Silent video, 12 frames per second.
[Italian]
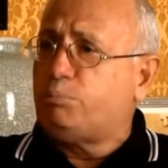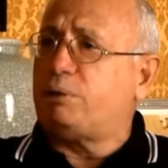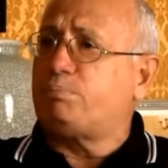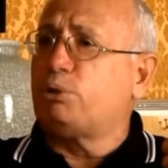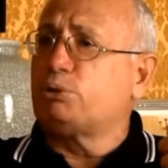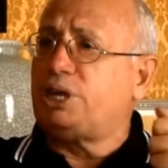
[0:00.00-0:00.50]

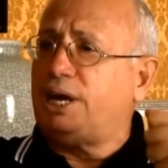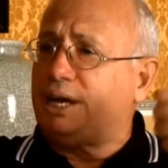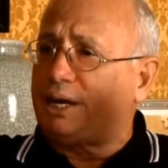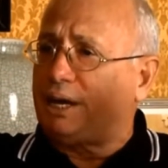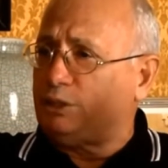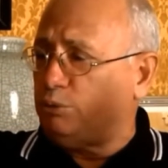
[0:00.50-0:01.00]
per
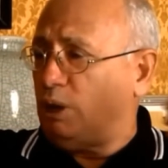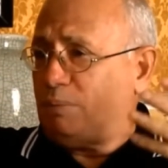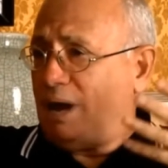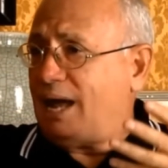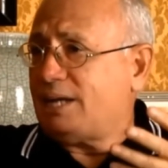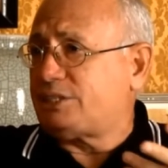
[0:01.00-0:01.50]
poter di una
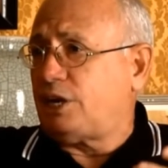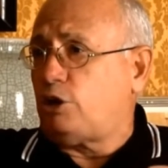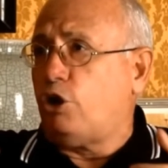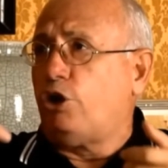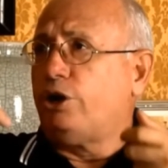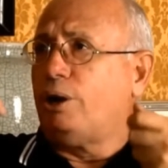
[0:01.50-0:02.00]
base
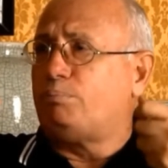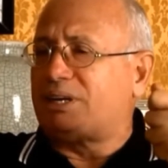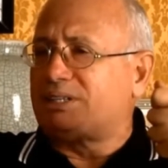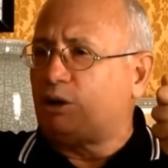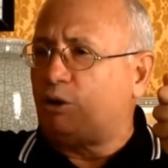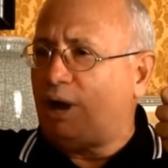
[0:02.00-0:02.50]
con
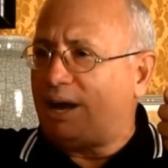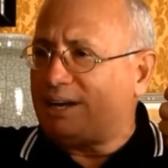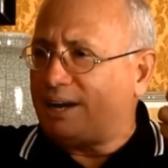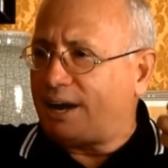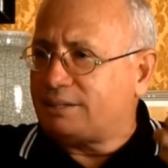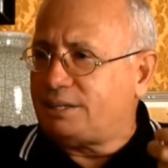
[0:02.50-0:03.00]
particolari
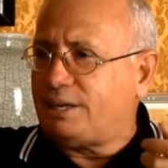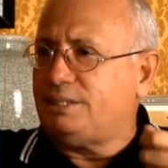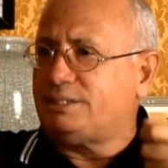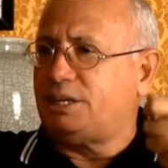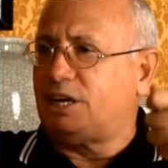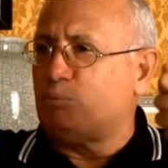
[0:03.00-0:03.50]

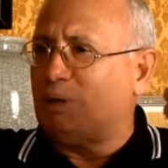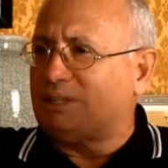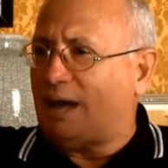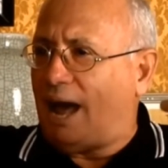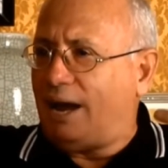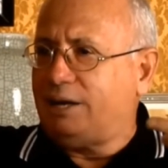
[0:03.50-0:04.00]
caratteristiche
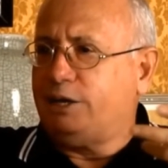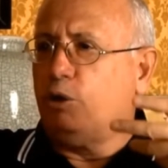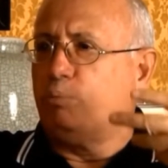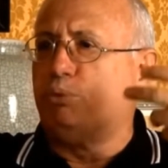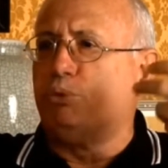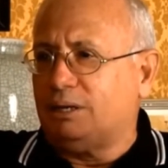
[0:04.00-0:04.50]
metalli
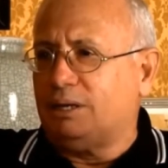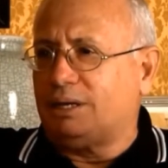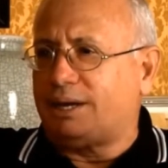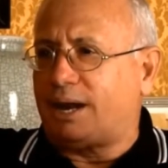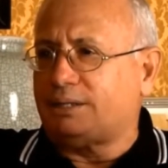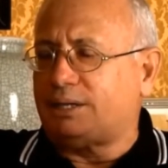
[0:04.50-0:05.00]
oppure
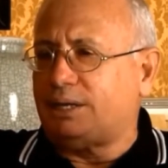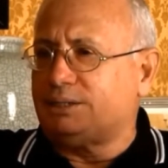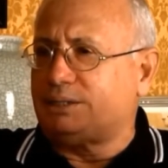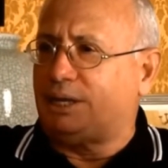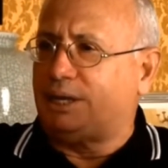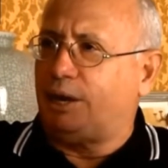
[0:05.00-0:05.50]

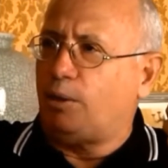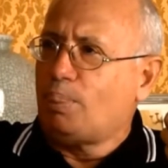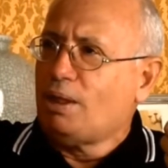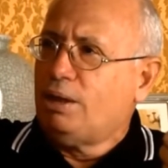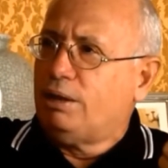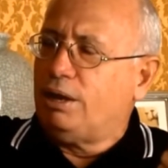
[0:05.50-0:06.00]
caratteristiche
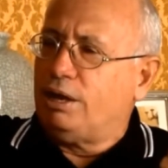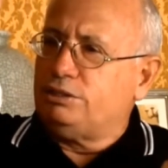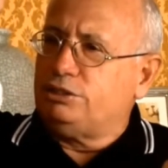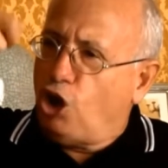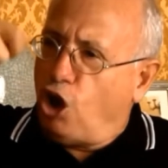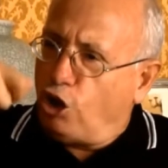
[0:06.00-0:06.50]
eh,
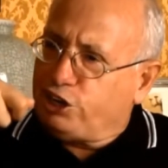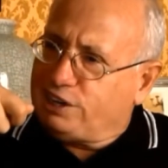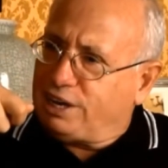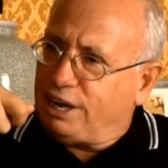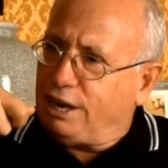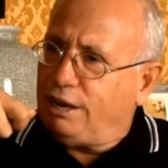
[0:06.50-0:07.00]

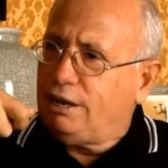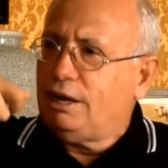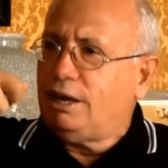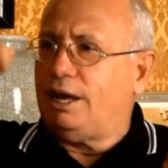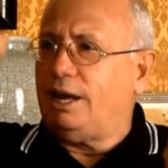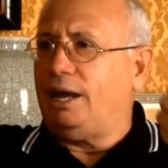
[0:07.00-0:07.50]
ioniche
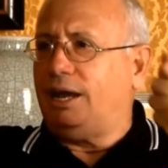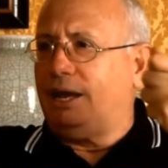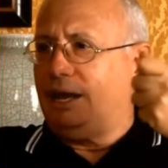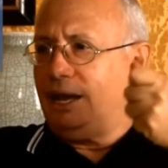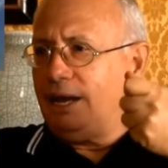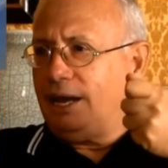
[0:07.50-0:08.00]

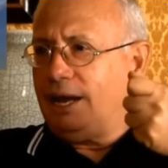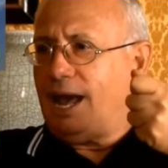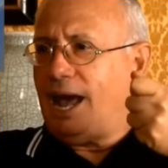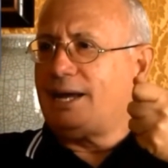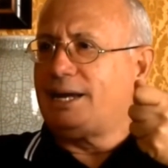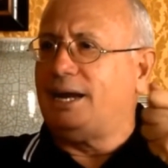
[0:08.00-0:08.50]
e, e, e
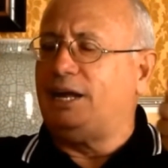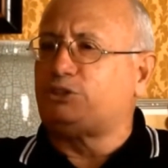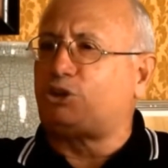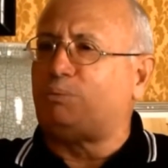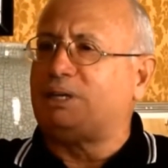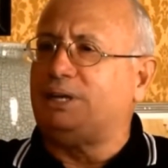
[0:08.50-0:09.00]
anche
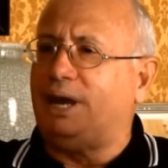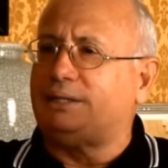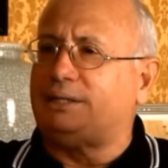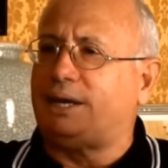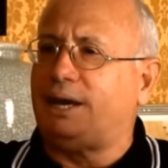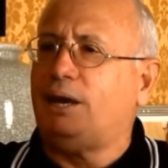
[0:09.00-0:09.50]

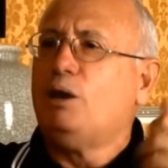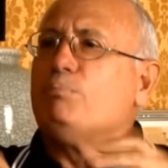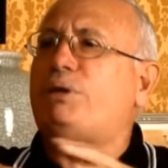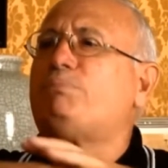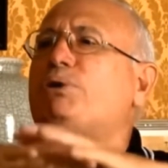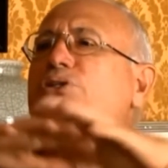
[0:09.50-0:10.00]
elettromagnetiche
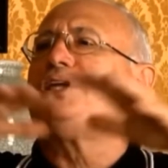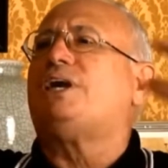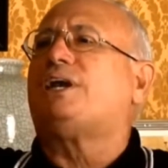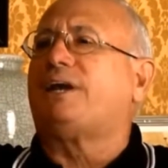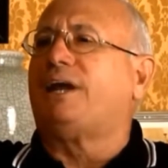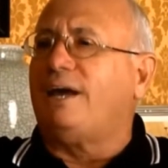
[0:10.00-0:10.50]
per
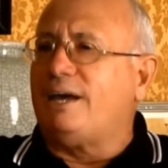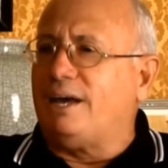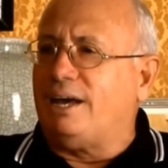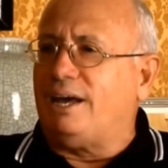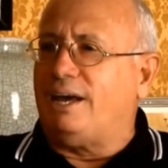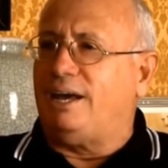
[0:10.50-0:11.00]
poter eh,
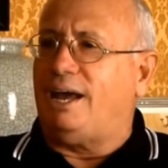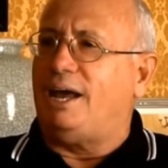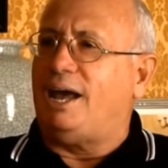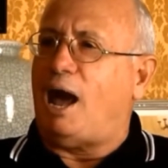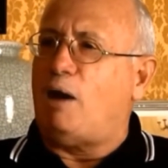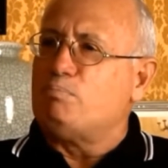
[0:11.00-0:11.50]
eh,
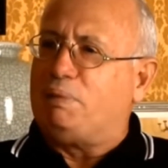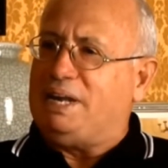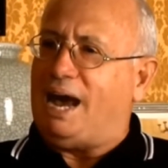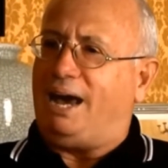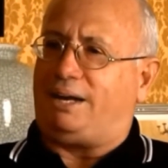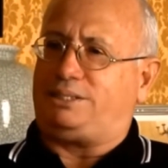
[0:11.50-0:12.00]
eh,
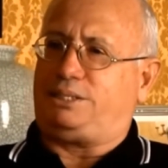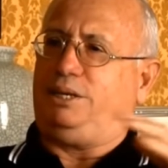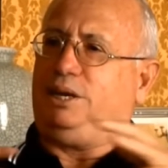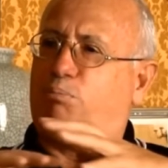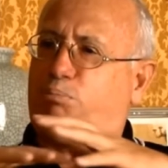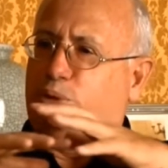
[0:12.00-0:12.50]

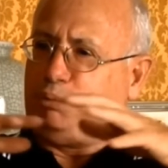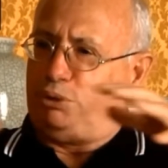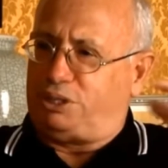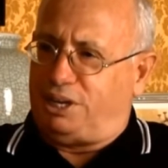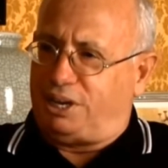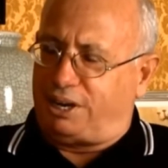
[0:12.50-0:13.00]
ampliarsi e per
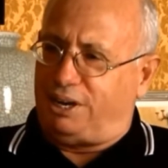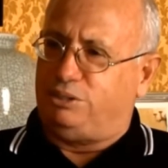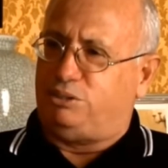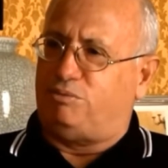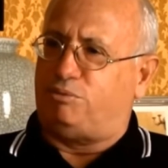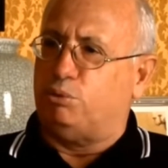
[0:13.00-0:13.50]
poter
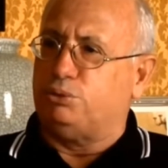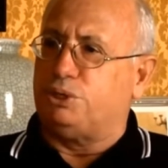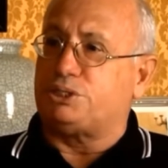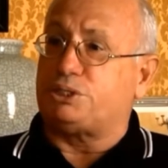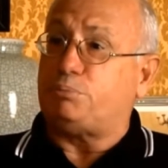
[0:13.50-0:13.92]
diffondersi.